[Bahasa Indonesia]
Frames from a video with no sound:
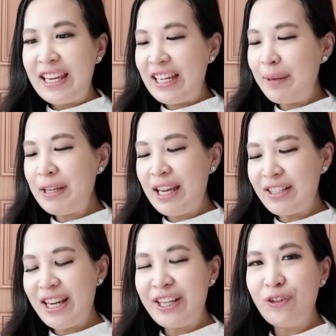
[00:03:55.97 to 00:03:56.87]
Ini
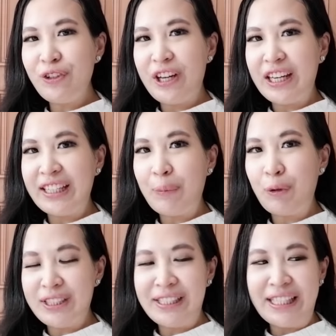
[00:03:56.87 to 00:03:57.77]
minyak zaitun udah kita
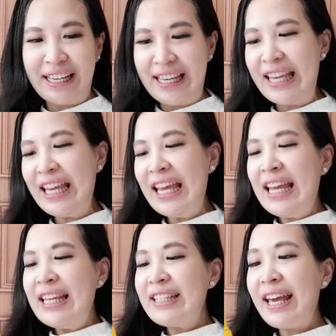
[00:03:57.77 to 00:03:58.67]
buat sendiri.
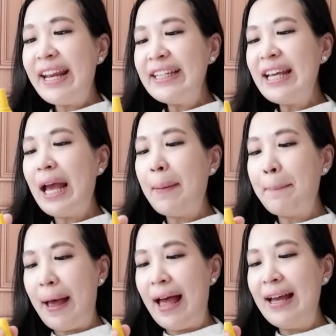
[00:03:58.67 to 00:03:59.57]
Caranya
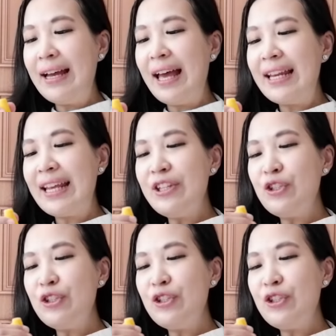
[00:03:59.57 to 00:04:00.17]
gampang, kalian